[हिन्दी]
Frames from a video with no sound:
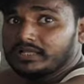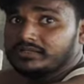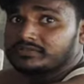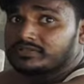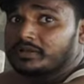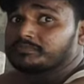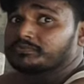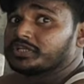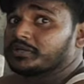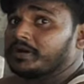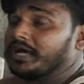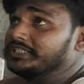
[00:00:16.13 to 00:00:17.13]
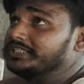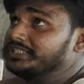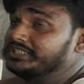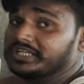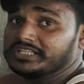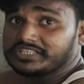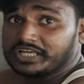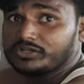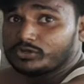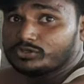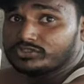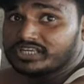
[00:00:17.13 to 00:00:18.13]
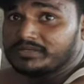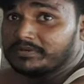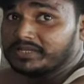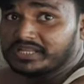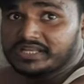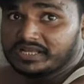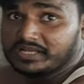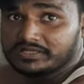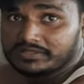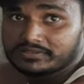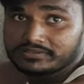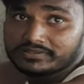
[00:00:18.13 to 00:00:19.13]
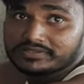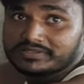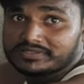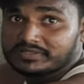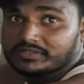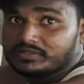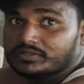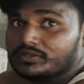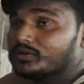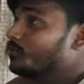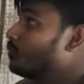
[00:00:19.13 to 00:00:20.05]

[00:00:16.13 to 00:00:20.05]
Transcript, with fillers: ये जो अपने स्क्रीन पे है मैं इनका नंबर दे दूँगा इनका नाम जावेद है